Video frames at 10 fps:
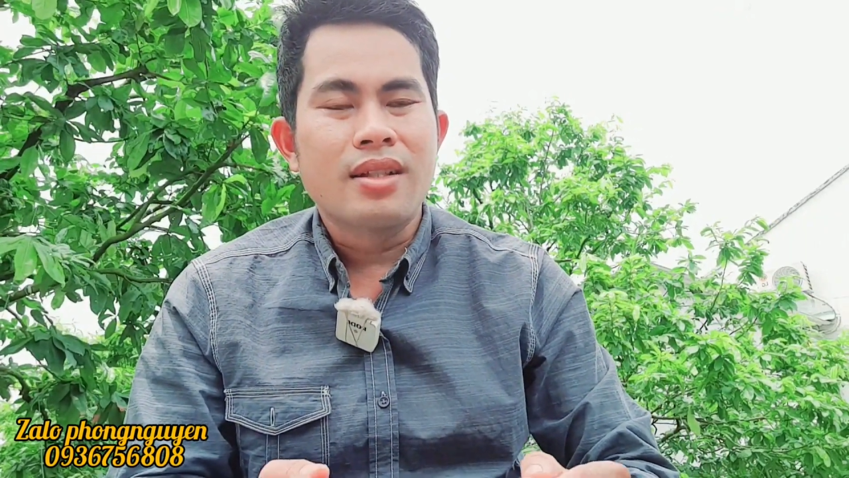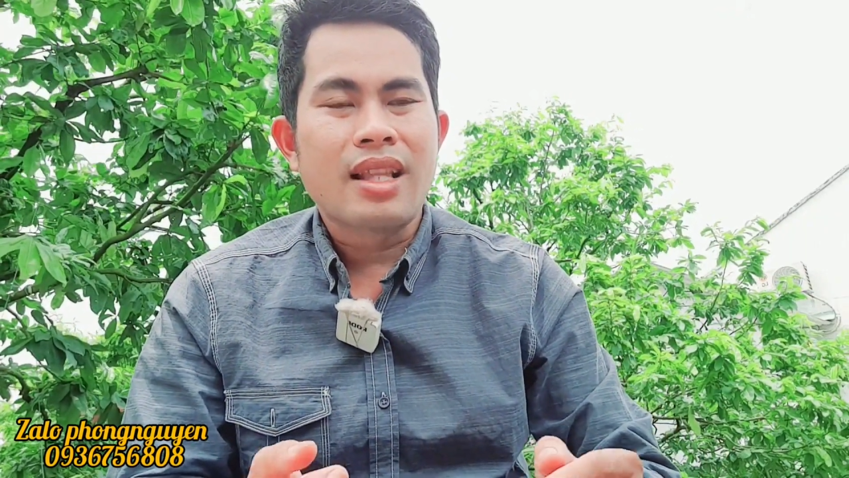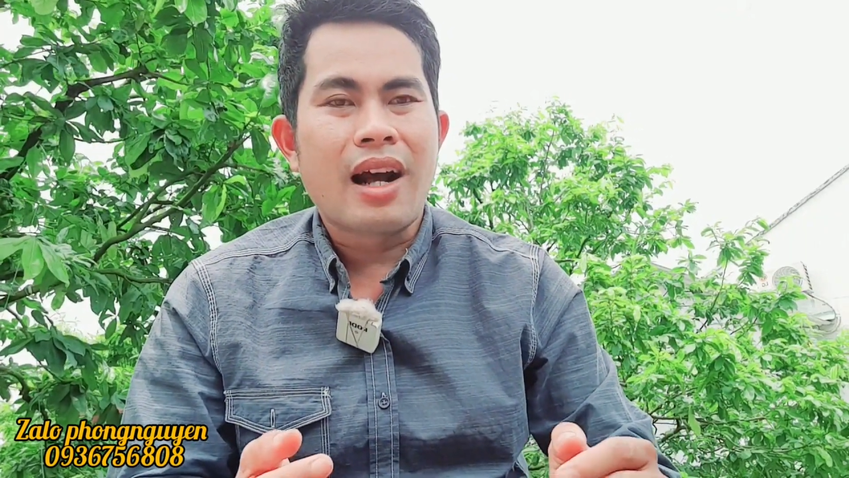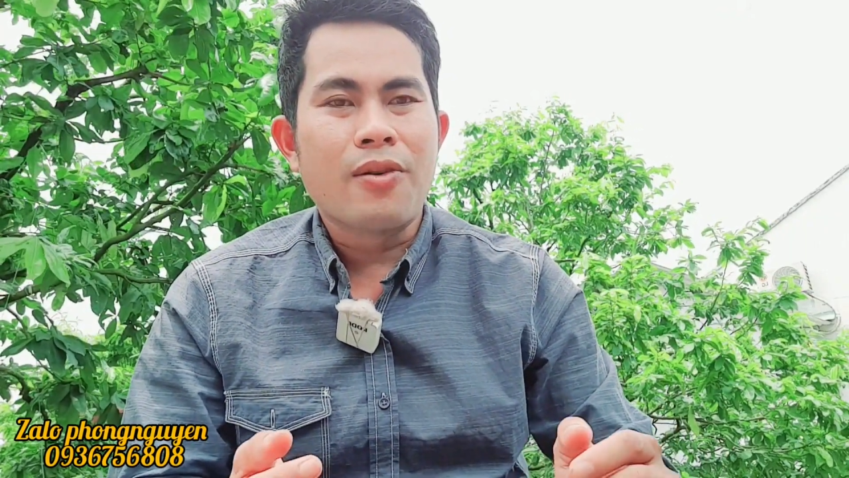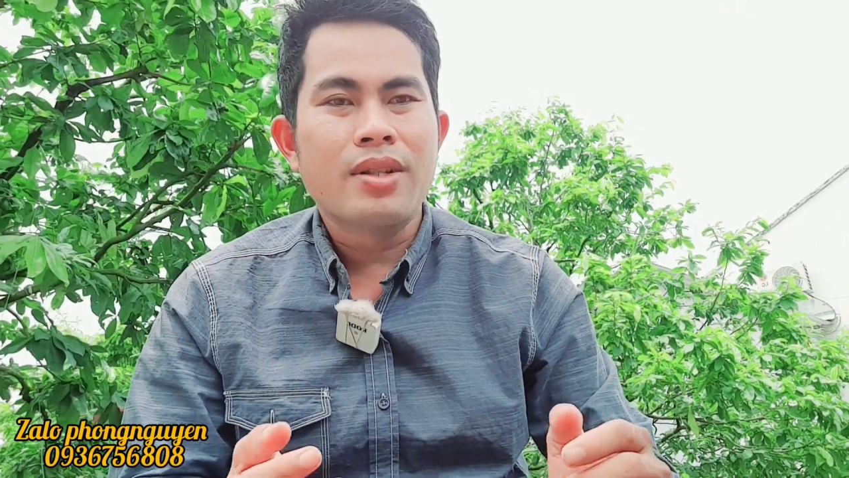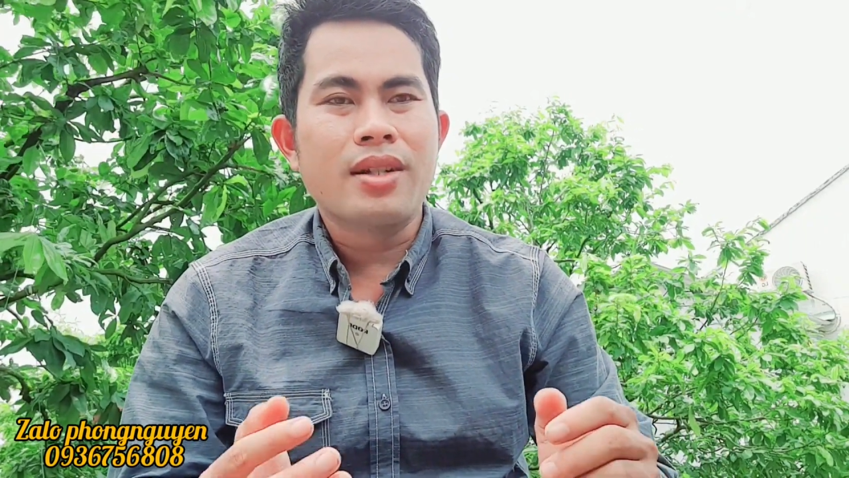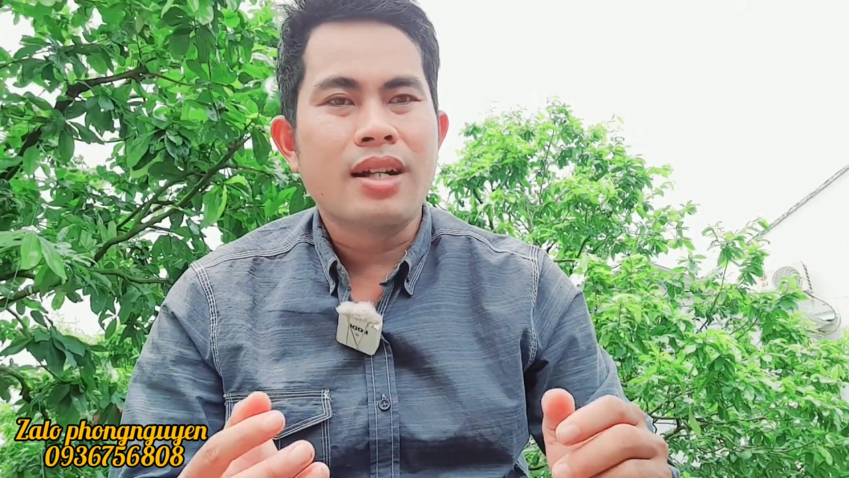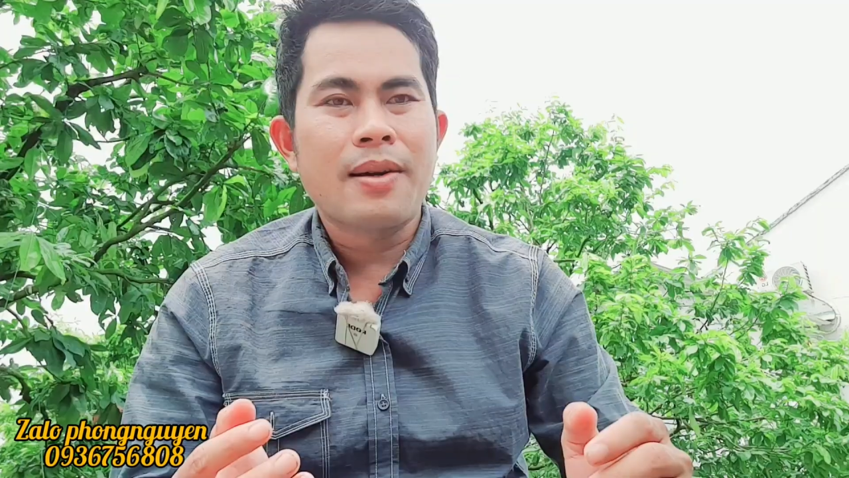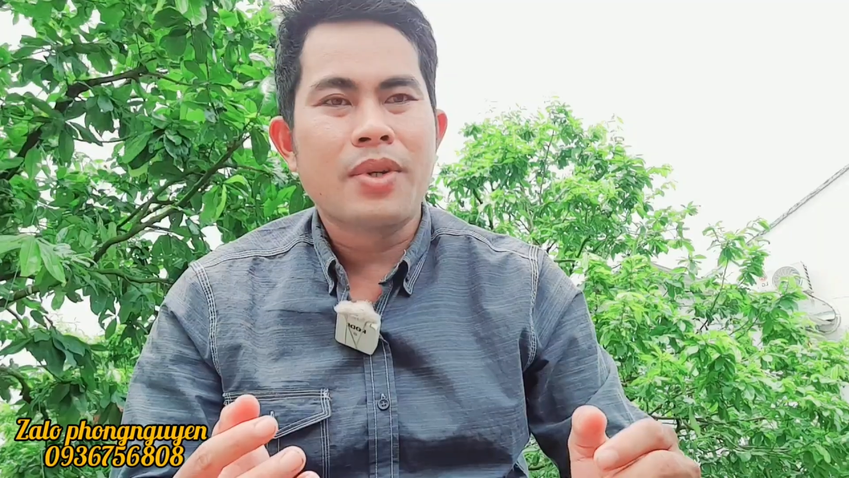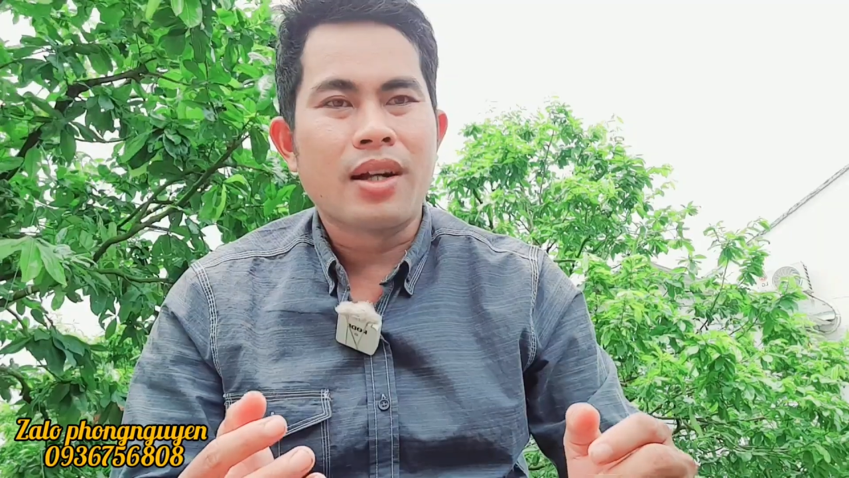tạo cái sự
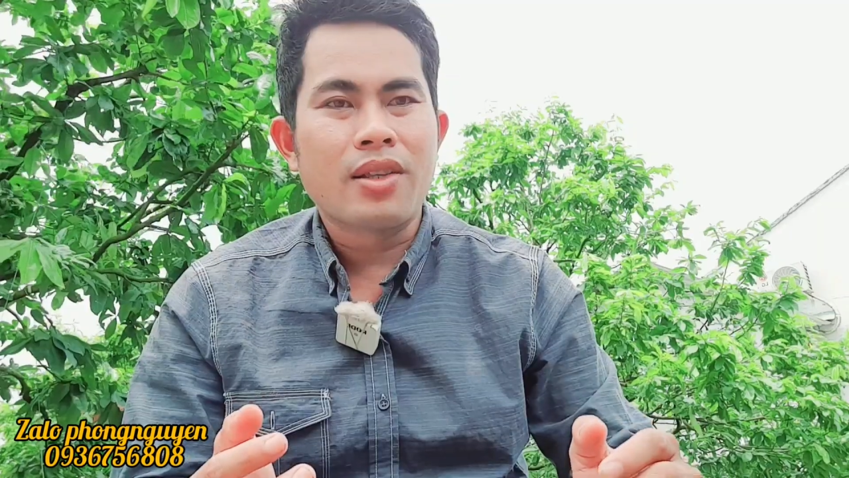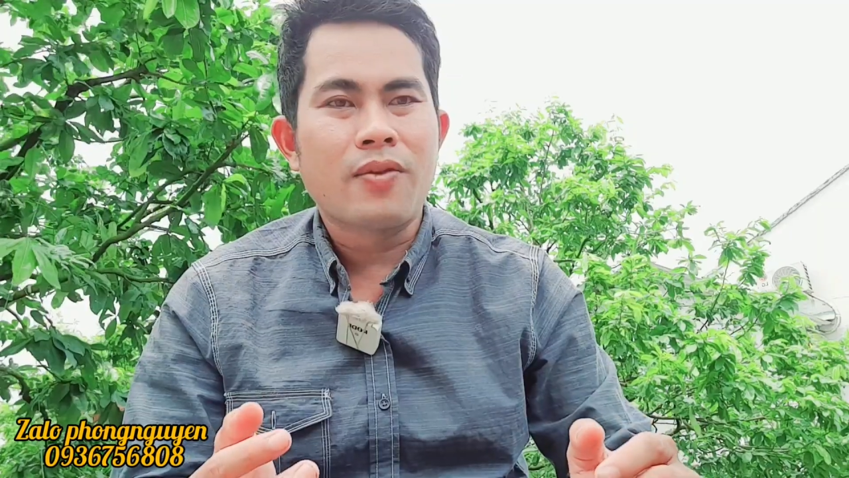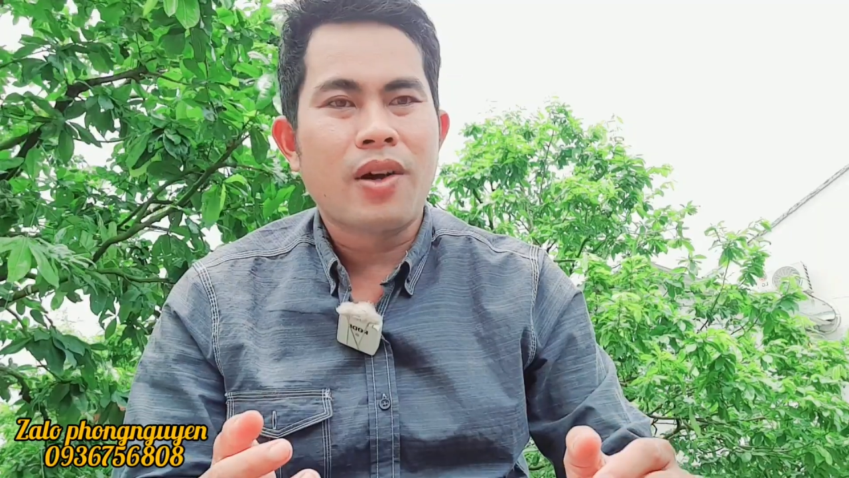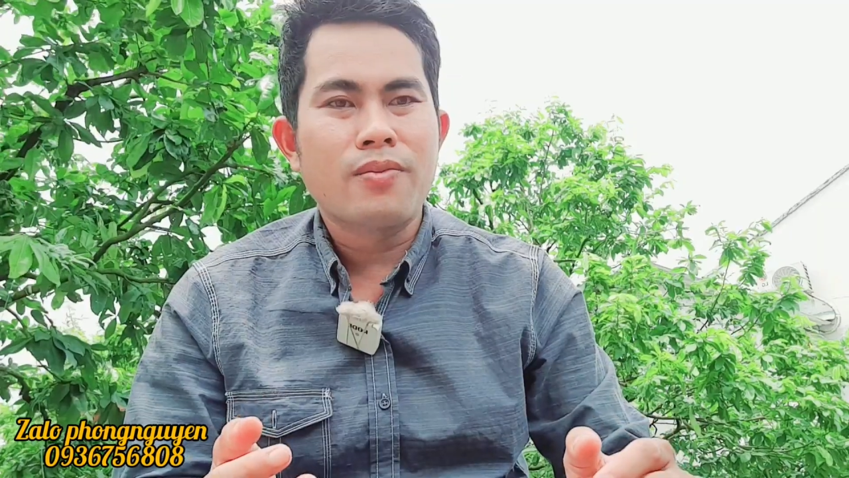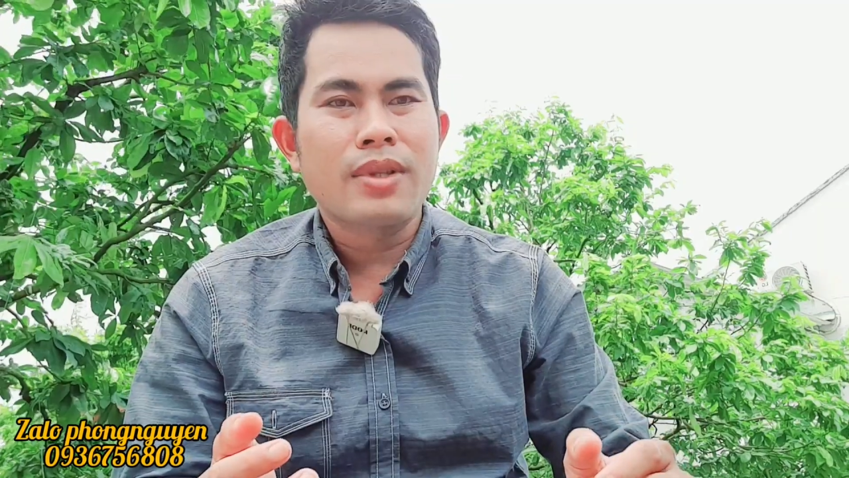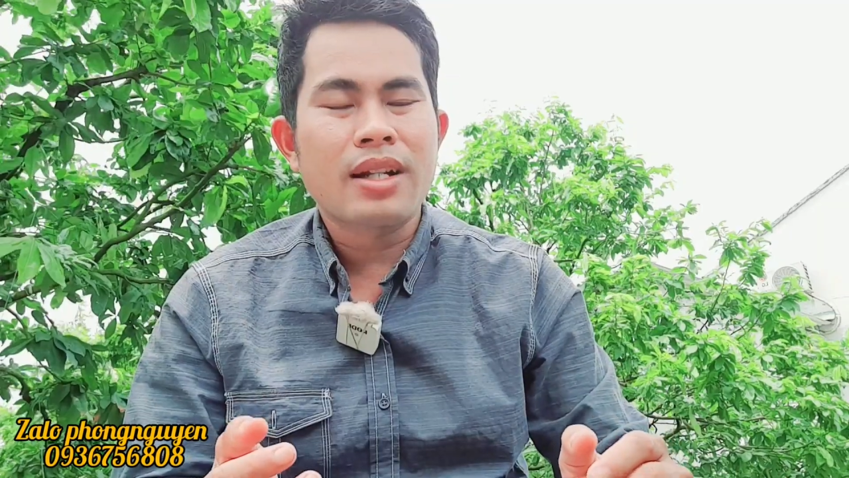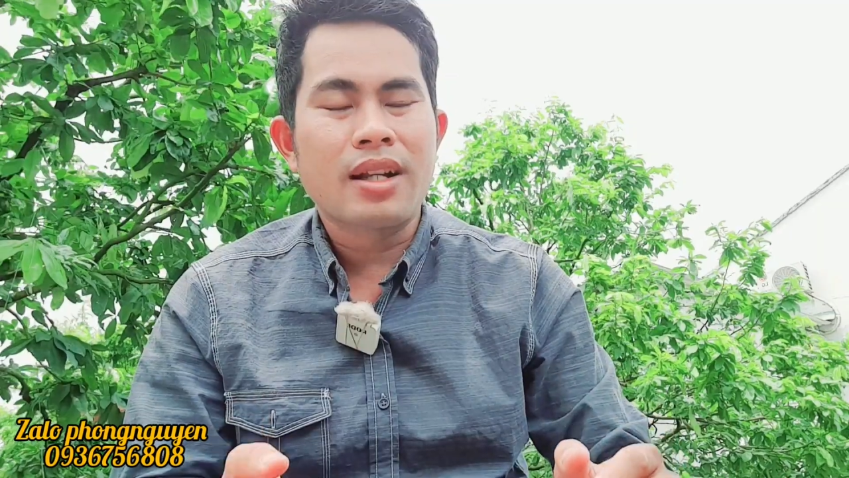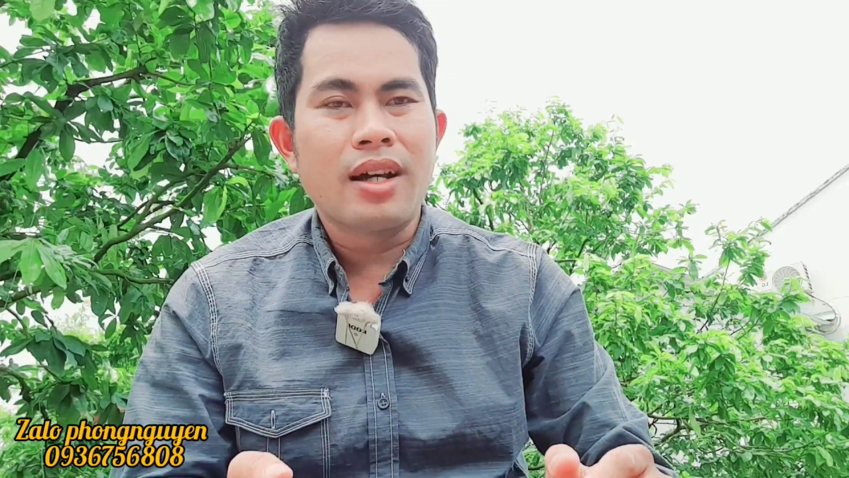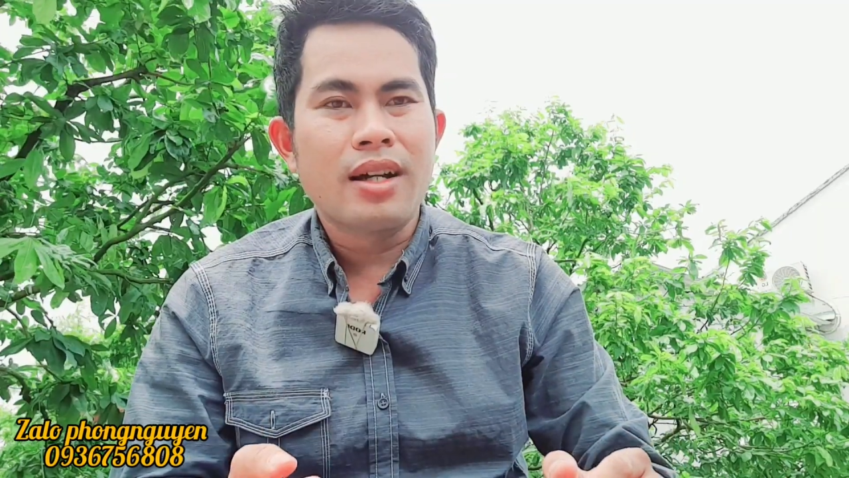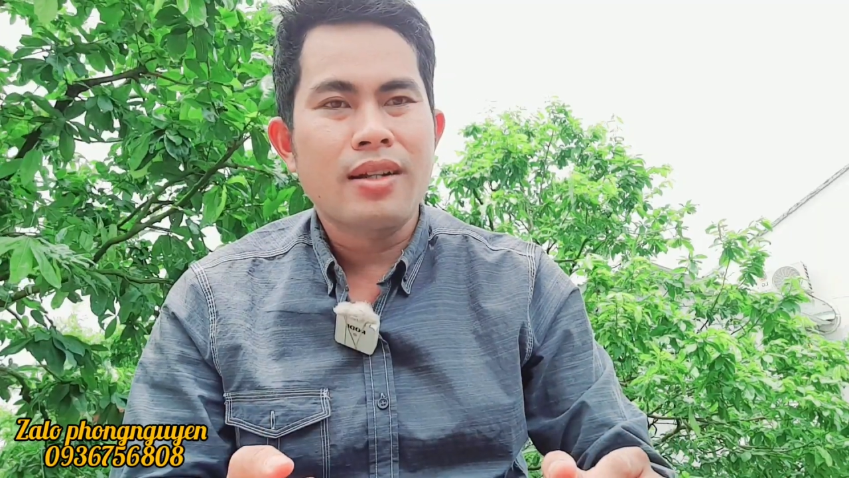áp lực cho Phong rất là
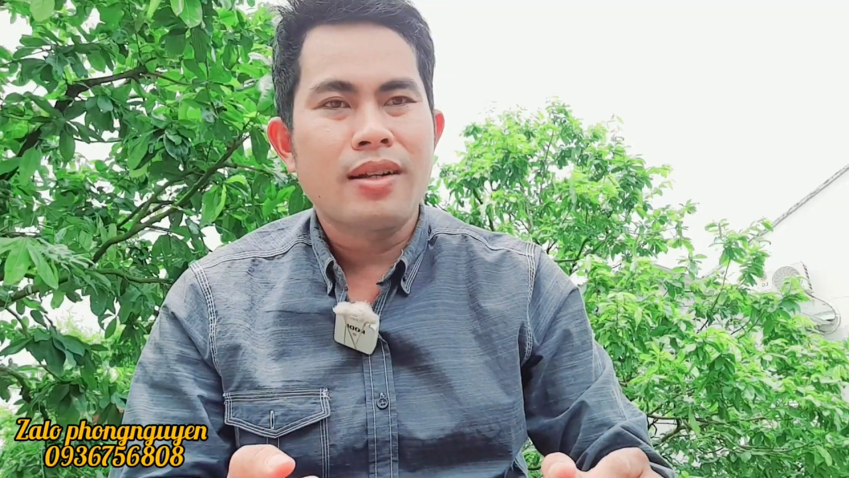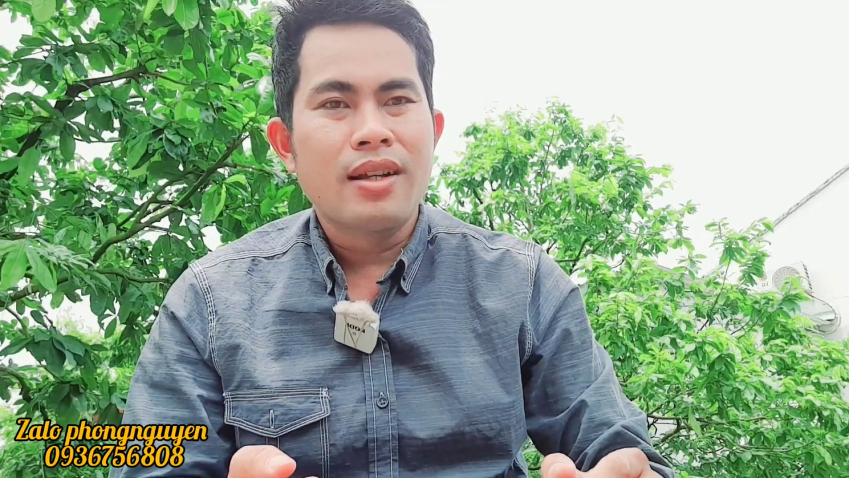lớn.